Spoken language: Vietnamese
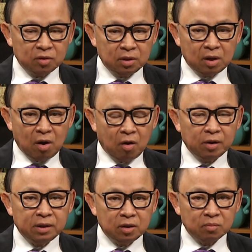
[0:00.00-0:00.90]
những câu
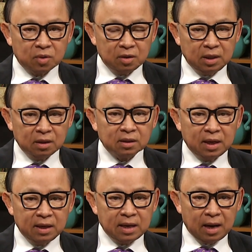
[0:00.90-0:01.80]
hỏi thì chúng tôi vẫn có
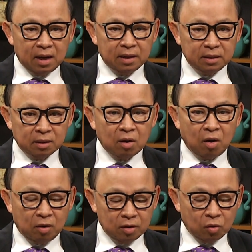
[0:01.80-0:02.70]
thể trả lời những câu
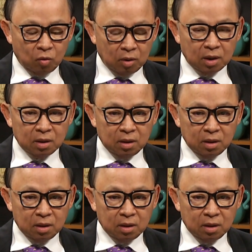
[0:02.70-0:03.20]
hỏi của